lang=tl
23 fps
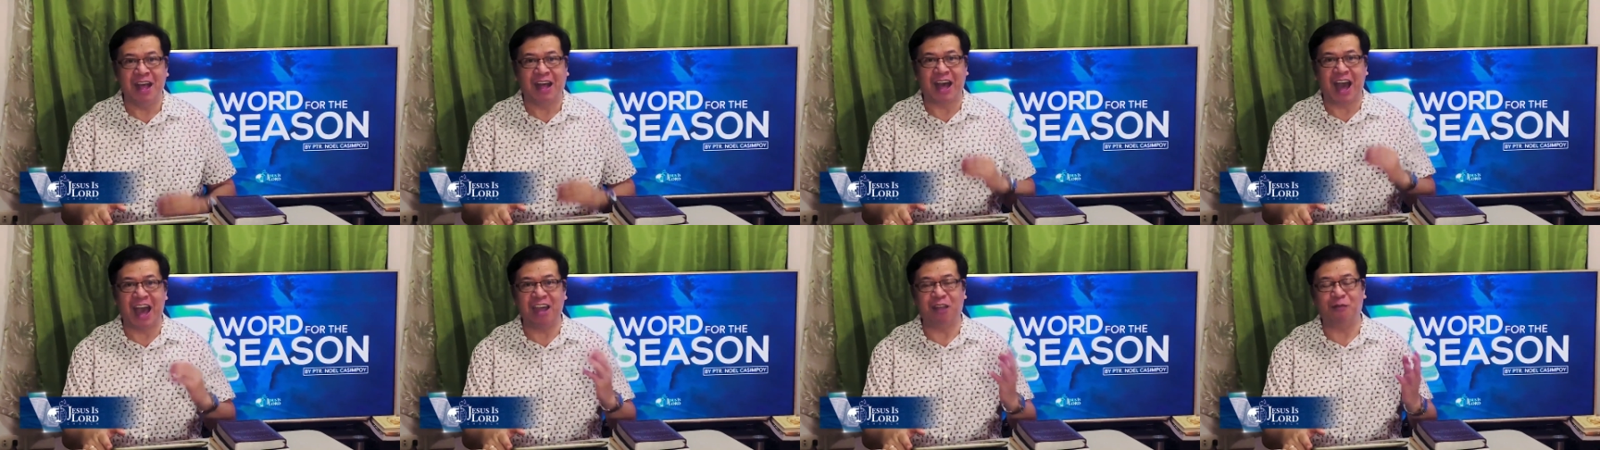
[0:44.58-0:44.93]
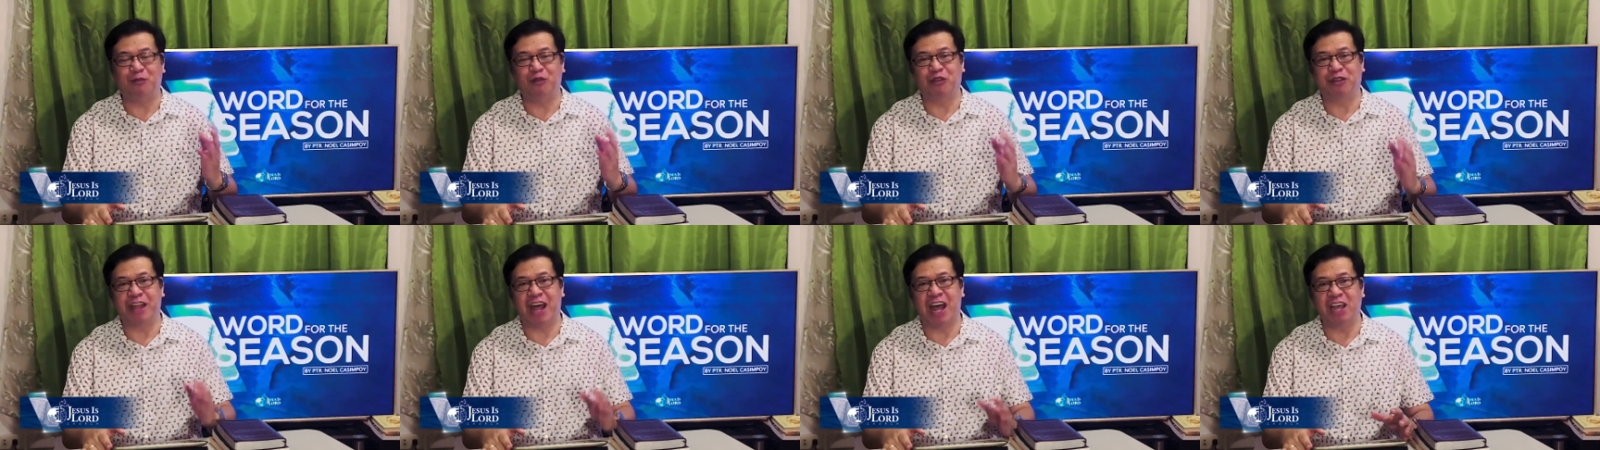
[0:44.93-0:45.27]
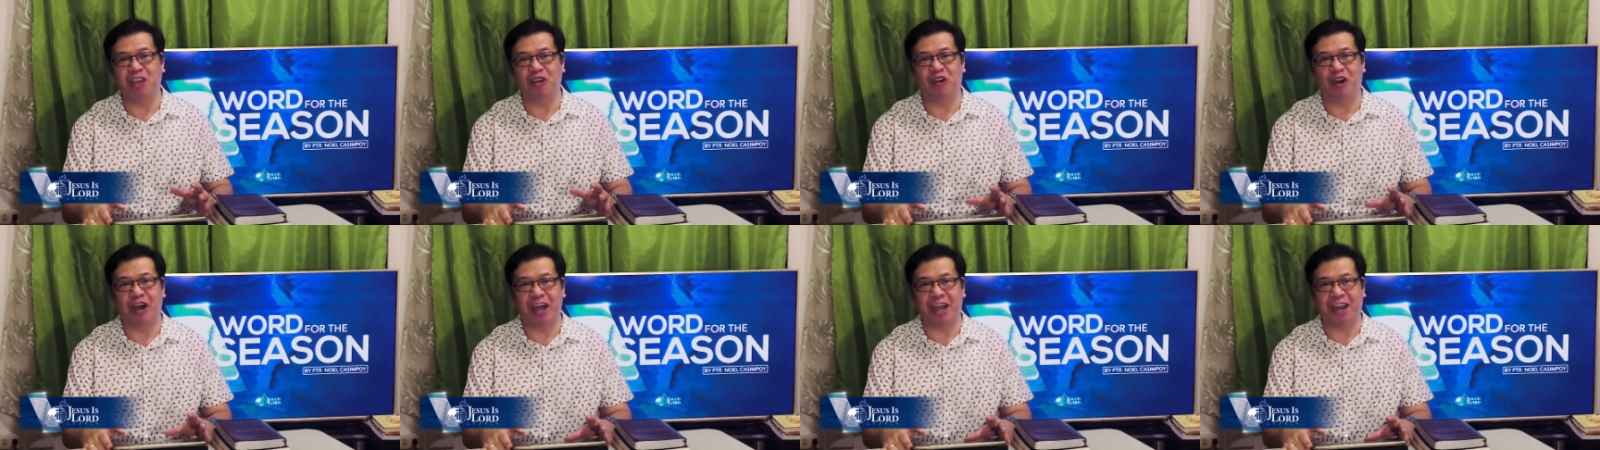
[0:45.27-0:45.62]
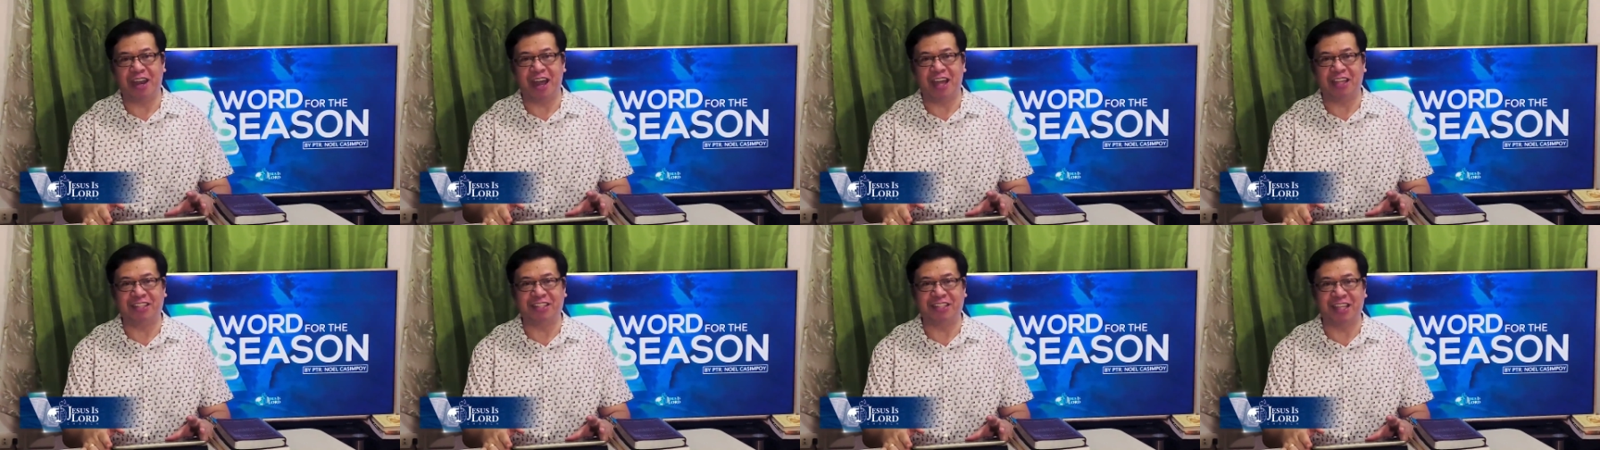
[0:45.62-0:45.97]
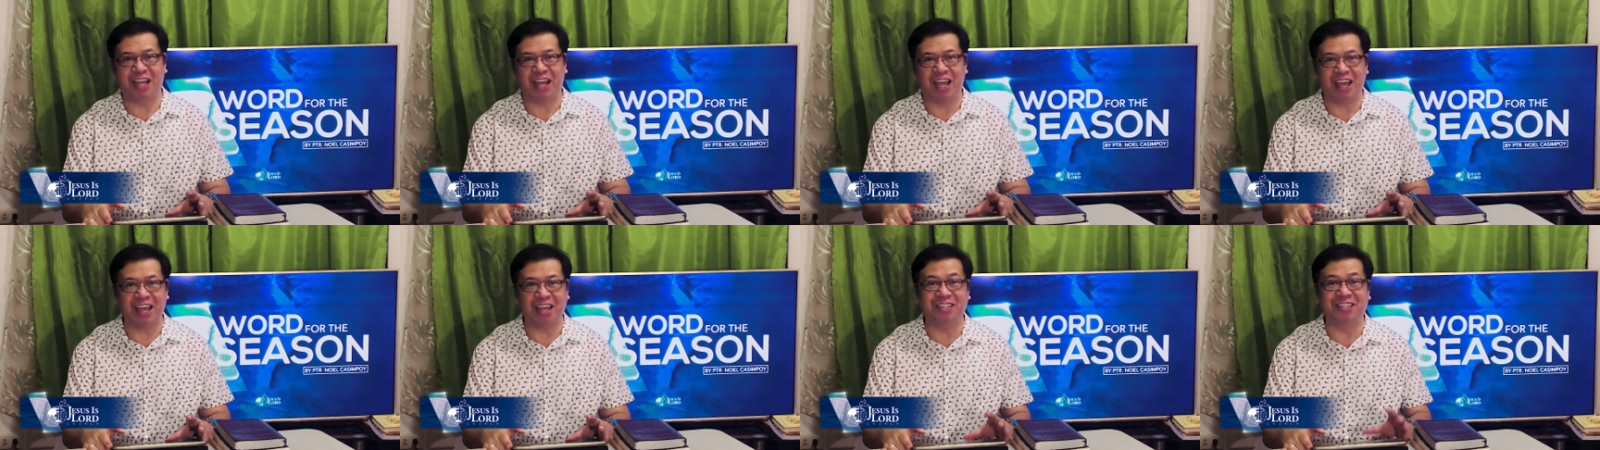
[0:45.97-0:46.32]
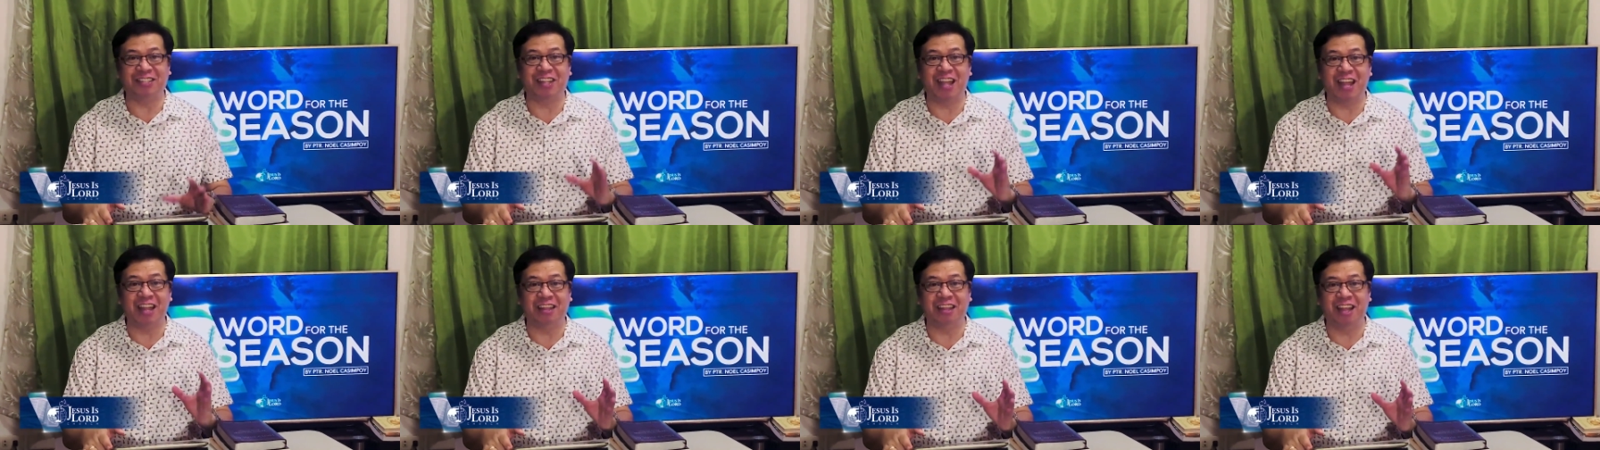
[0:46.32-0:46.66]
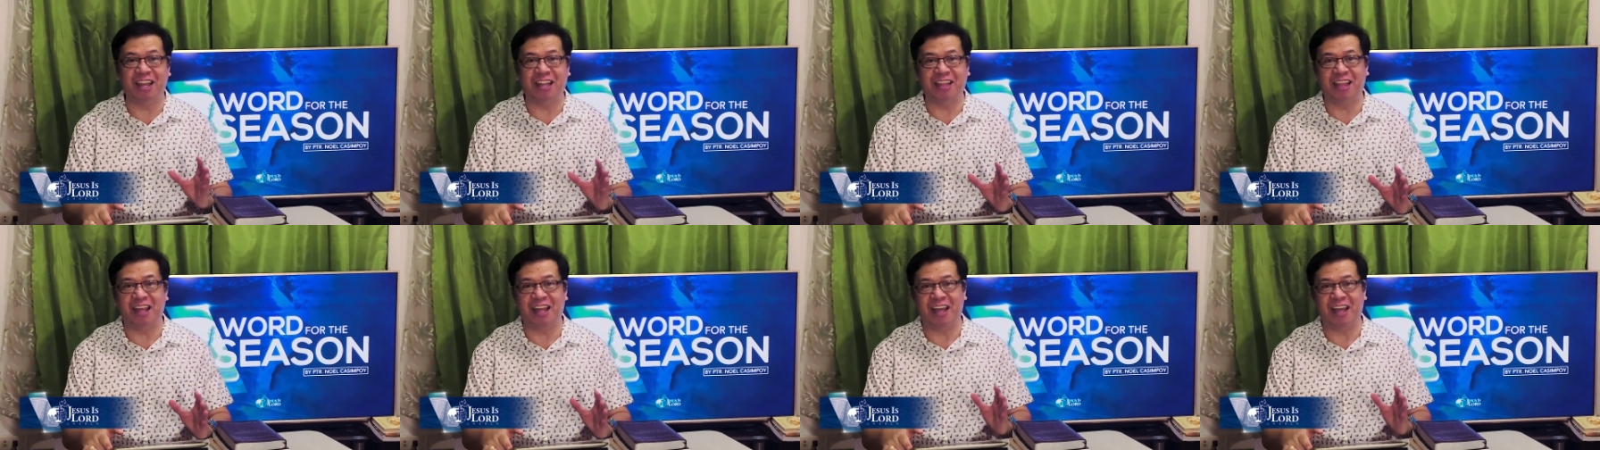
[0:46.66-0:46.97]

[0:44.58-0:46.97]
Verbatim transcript: Kahit po tayo ay nasa extended